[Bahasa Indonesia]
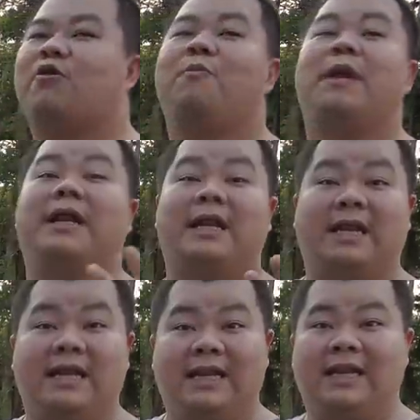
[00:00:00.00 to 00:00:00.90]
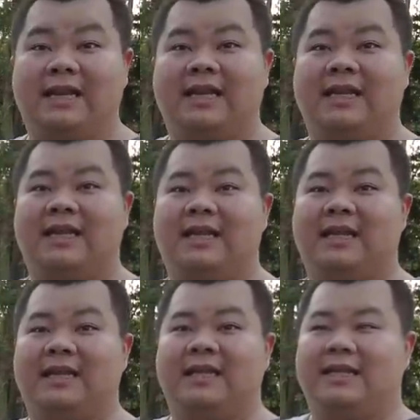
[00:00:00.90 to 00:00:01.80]
komplit lu cop dapat dari
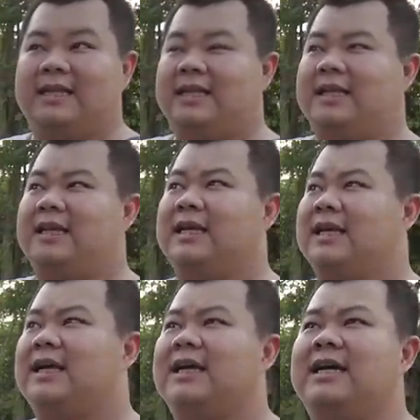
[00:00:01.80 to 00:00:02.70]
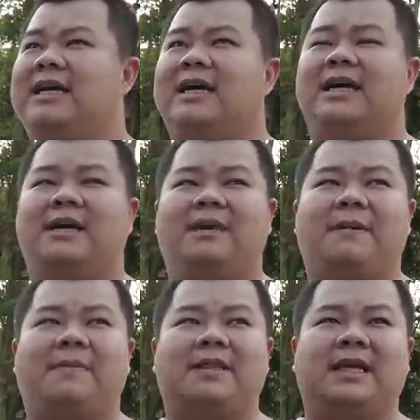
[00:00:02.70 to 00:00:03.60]
mana pak petani lu copotin uh, eh,
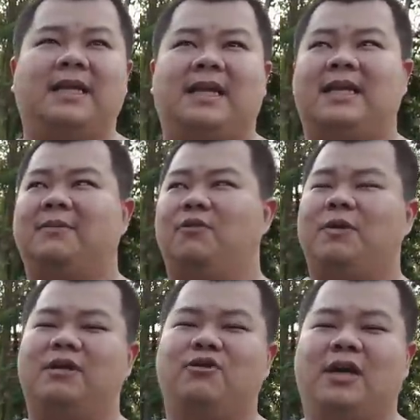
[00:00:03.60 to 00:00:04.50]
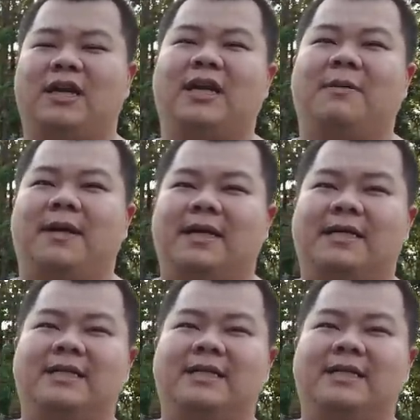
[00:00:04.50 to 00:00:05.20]
pak petani kayaknya mobilnya juga nggak lengkap ya